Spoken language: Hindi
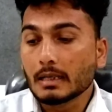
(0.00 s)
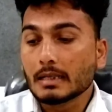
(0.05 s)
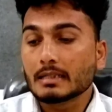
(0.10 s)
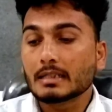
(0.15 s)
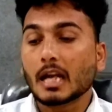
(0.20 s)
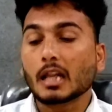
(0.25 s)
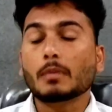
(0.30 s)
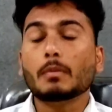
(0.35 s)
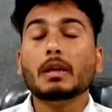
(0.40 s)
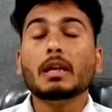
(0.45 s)

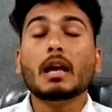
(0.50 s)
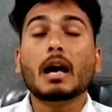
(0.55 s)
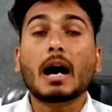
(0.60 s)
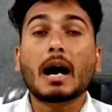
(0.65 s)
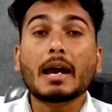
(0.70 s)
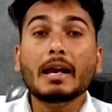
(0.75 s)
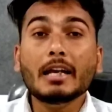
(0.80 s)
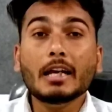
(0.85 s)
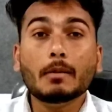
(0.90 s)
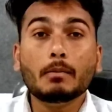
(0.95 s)
साथ में
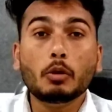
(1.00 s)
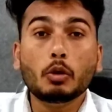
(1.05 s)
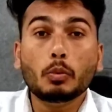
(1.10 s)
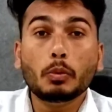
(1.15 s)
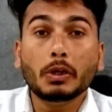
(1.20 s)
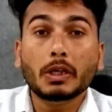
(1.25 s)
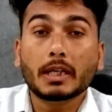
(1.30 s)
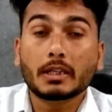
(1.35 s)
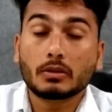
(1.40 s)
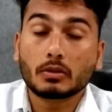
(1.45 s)
आई डब्ल्यू
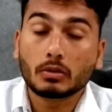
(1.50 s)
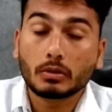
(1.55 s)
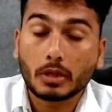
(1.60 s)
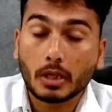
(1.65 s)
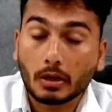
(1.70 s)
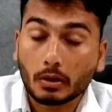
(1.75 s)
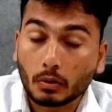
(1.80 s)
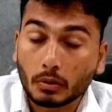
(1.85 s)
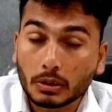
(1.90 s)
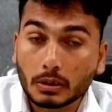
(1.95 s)
पी
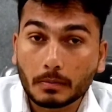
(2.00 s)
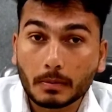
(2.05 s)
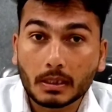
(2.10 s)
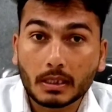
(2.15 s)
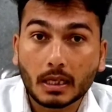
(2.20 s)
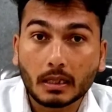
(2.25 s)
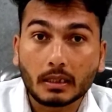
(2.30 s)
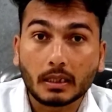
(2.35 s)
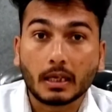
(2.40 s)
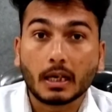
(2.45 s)
टेक्नोलॉजी मिल
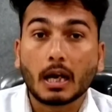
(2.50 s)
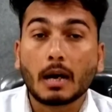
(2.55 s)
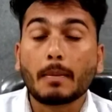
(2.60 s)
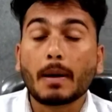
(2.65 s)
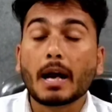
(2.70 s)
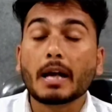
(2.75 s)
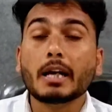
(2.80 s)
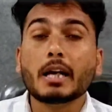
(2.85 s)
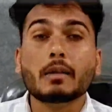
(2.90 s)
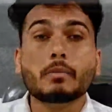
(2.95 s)
जाती है अब
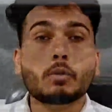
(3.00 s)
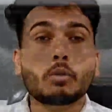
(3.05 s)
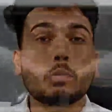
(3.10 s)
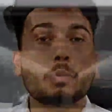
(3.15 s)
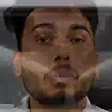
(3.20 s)
आई डब्ल्यू